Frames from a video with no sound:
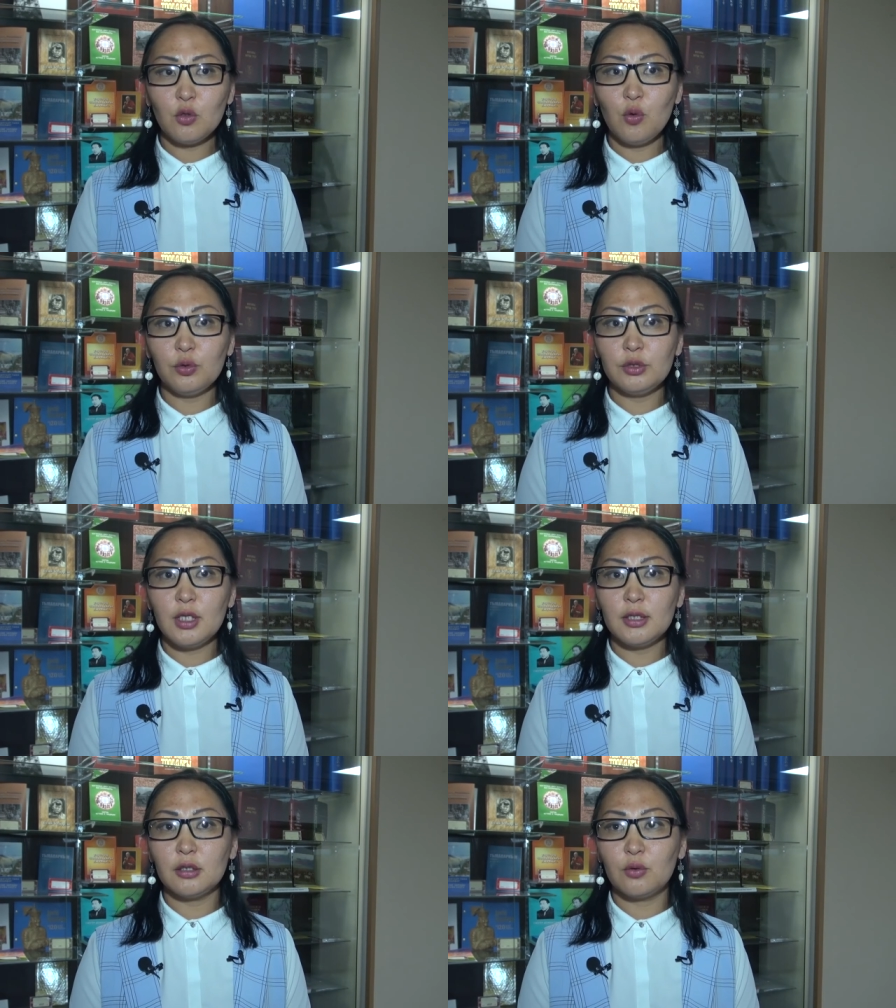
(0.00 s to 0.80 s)
кон,
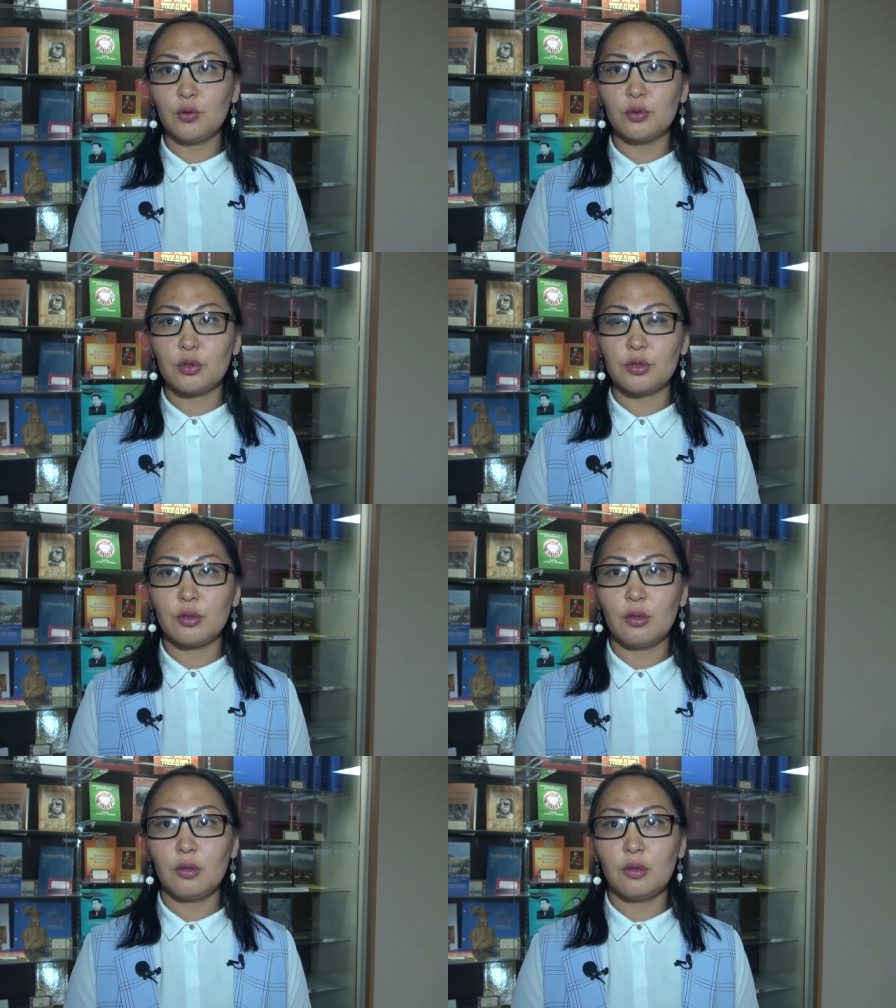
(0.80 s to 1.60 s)
третий конкурс
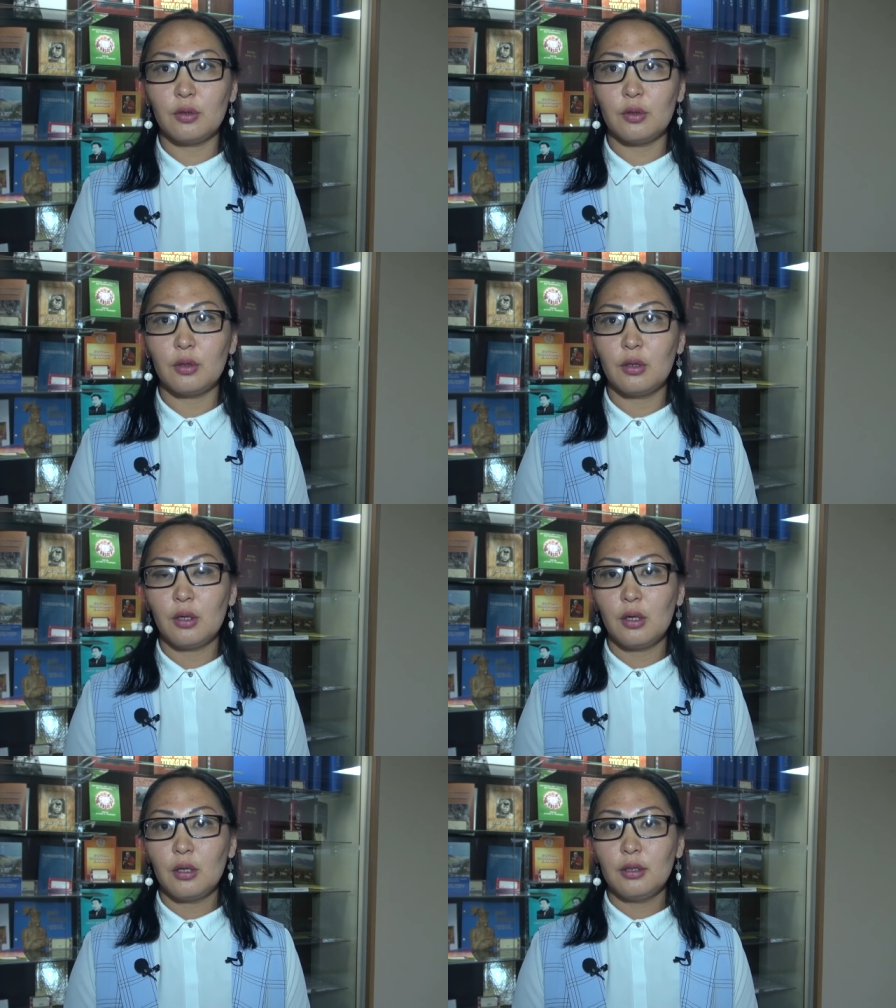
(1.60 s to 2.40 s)
э,
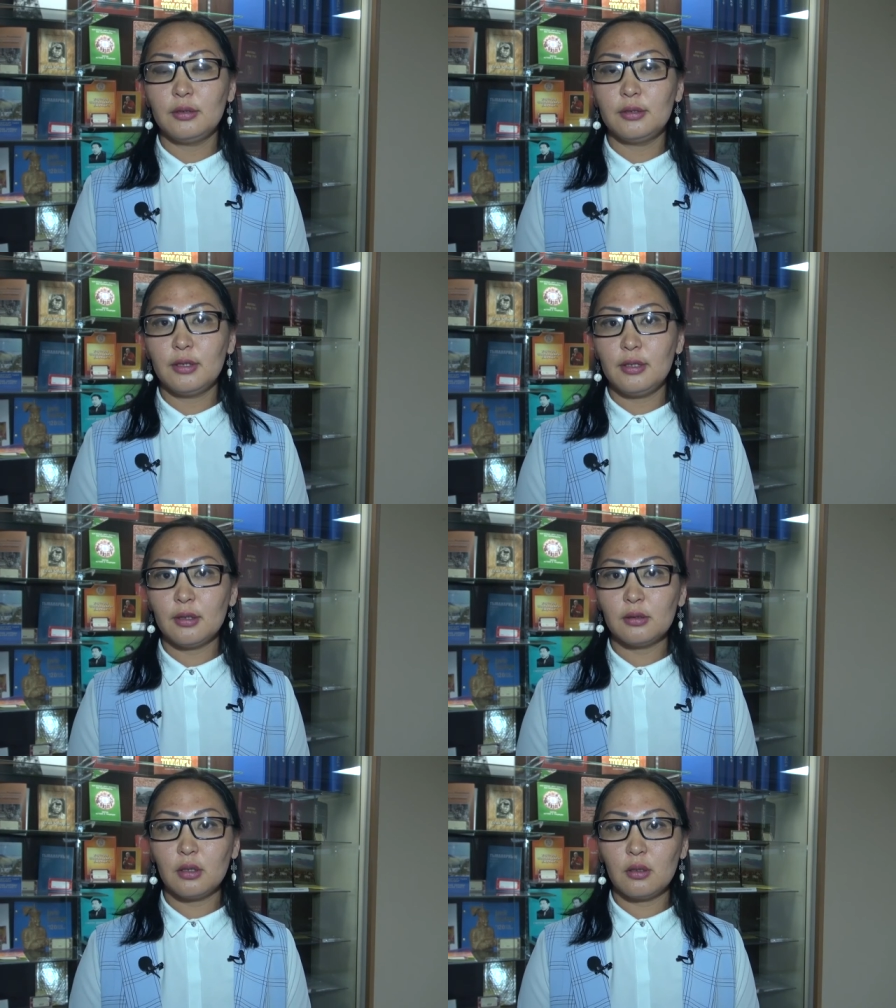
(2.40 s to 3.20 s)

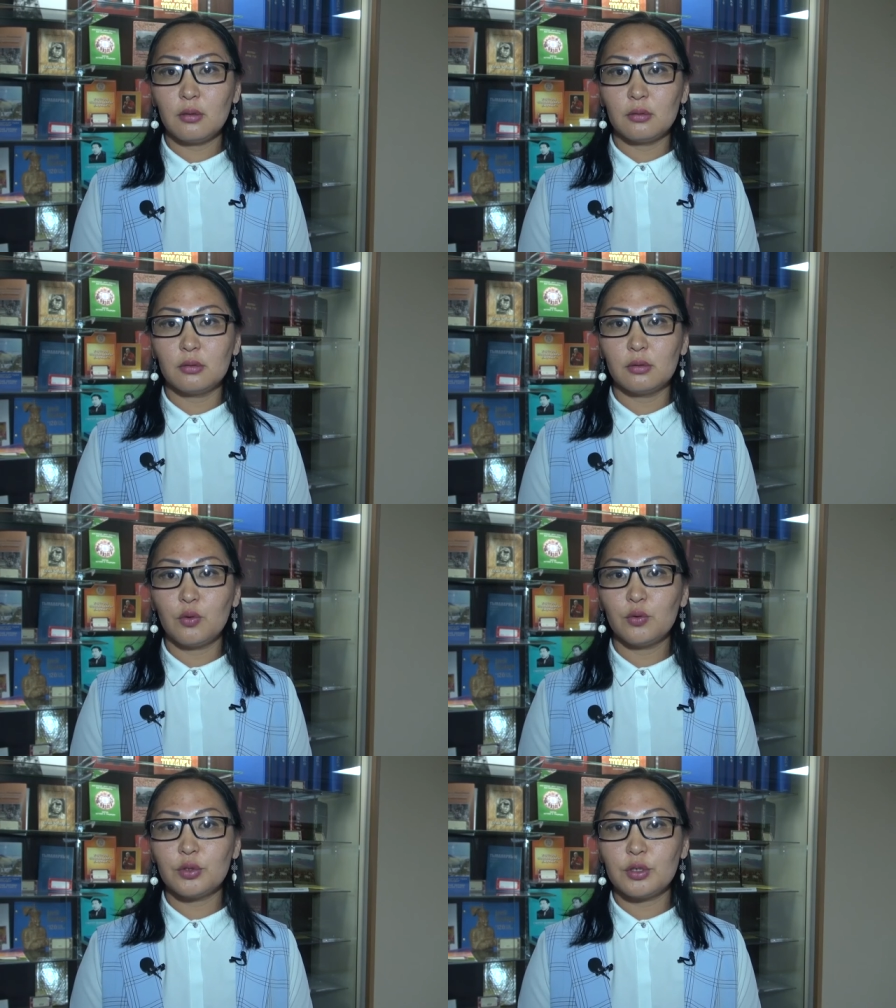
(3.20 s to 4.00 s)
интеллекта, э,
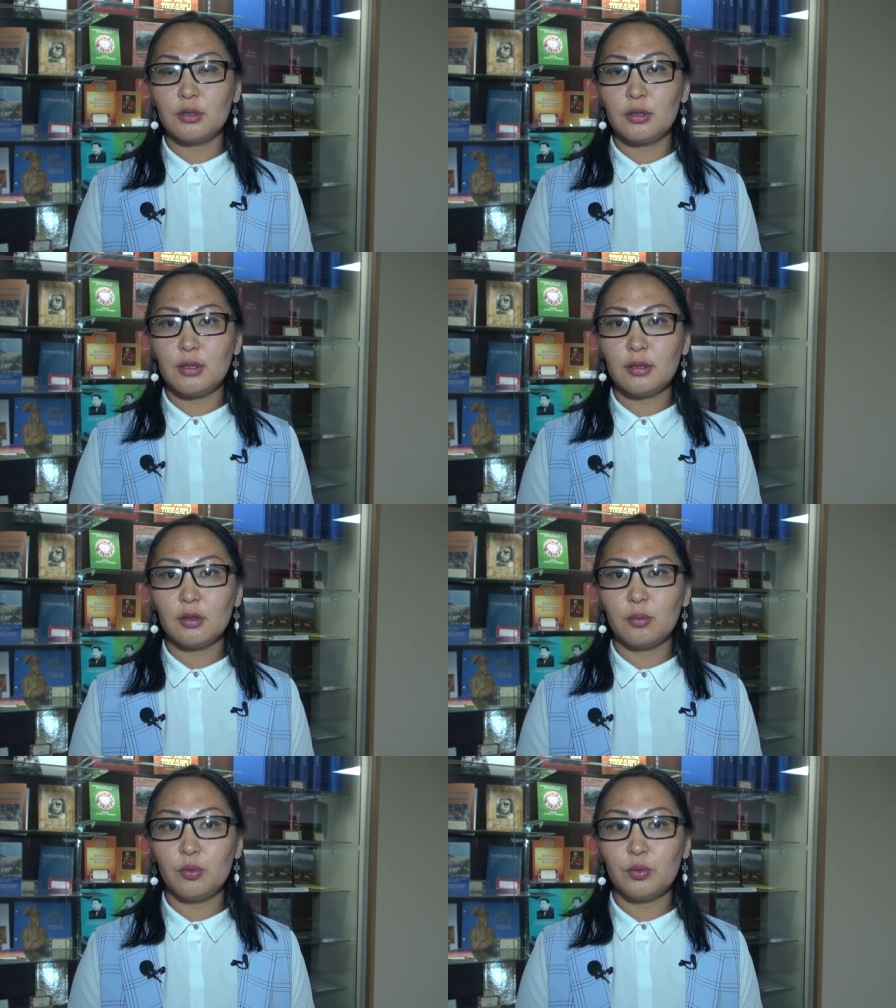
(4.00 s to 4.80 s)
конкурс
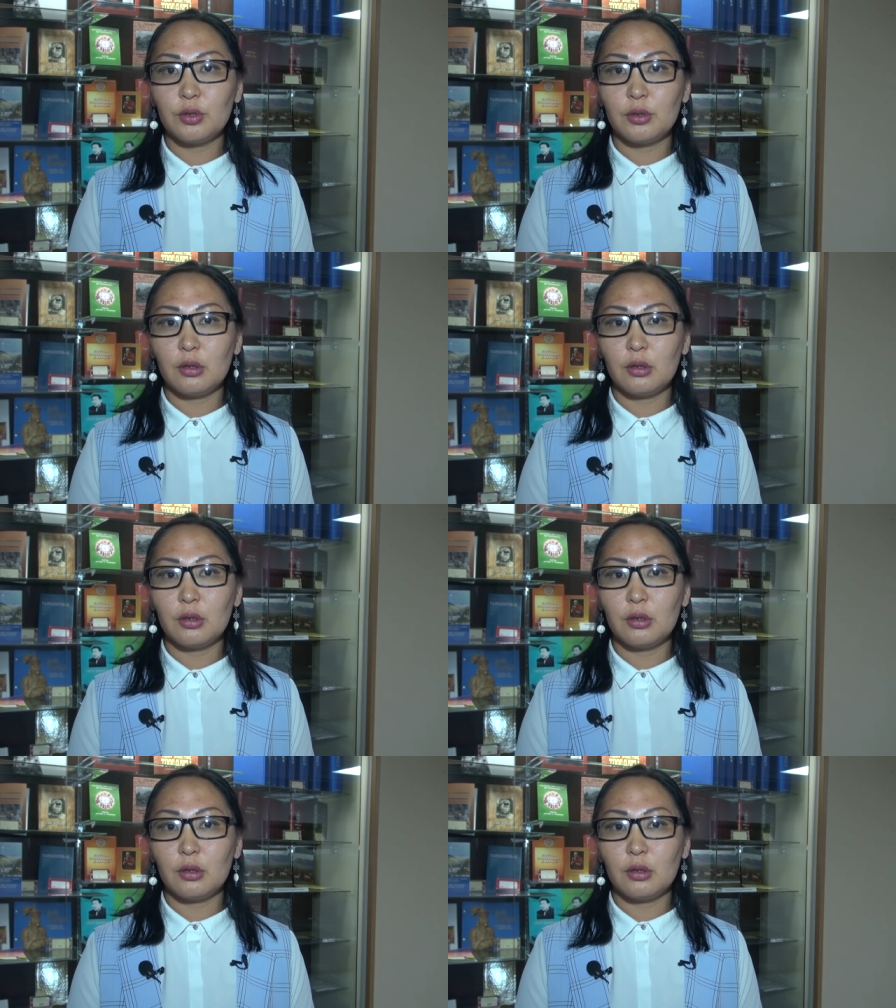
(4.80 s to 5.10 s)
интеллекта будет.